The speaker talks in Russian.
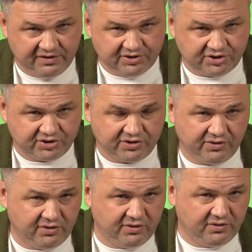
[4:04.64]
вещи,
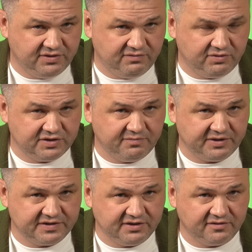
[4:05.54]
что
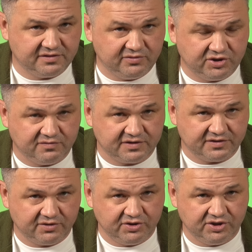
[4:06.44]
90% случаев
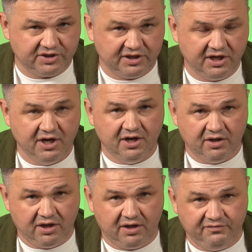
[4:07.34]
застройщики
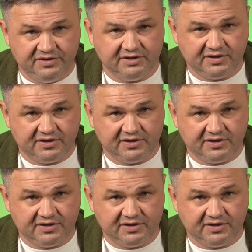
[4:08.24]
а, видят